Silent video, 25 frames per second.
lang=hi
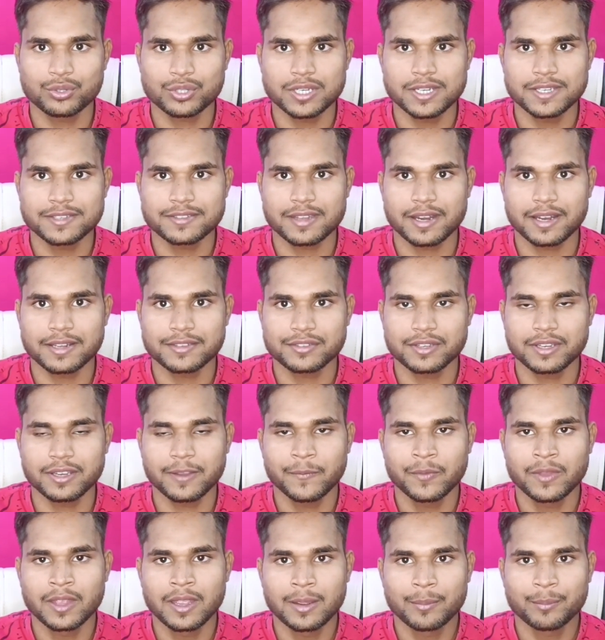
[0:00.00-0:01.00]
कुछ इस तरह से
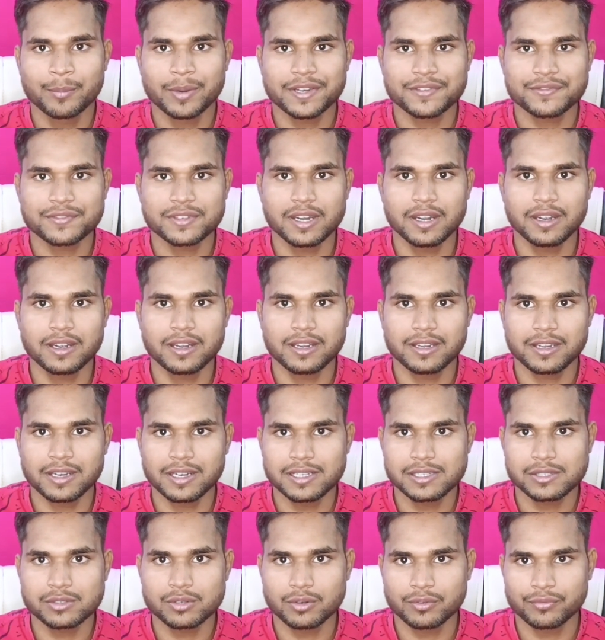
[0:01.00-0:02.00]
पर्सनल
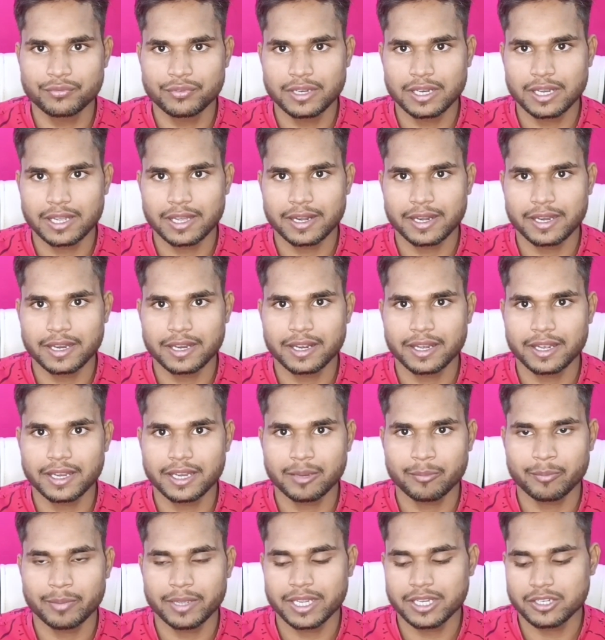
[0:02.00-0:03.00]
डिटेल्स को फिल करने का
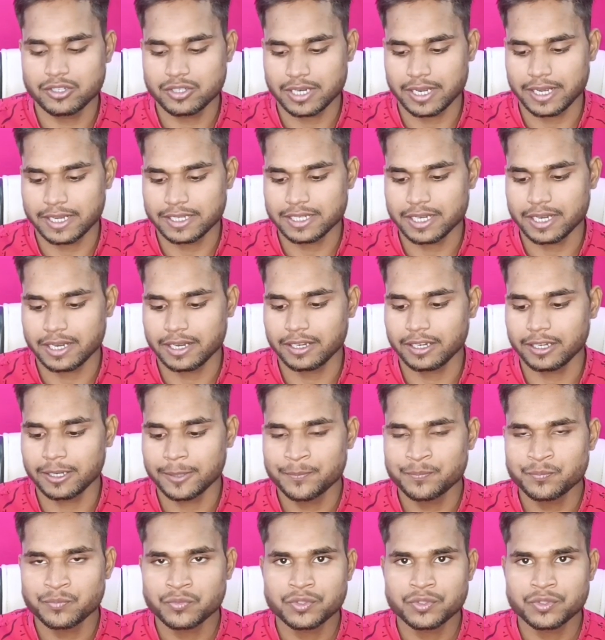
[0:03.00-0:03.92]
एक पेज आ जाएगा